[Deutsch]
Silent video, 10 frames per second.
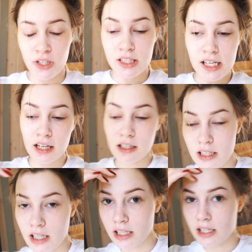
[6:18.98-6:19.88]
Wir
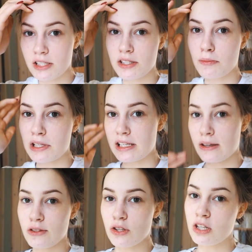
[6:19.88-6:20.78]
denken eh, dass es
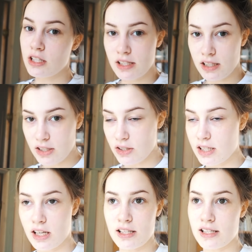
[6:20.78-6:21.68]
Marcel und Sonny sind, die
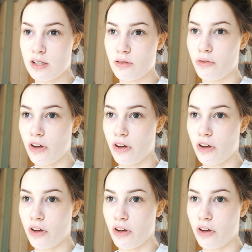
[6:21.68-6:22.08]
uns die ganze Zeit nur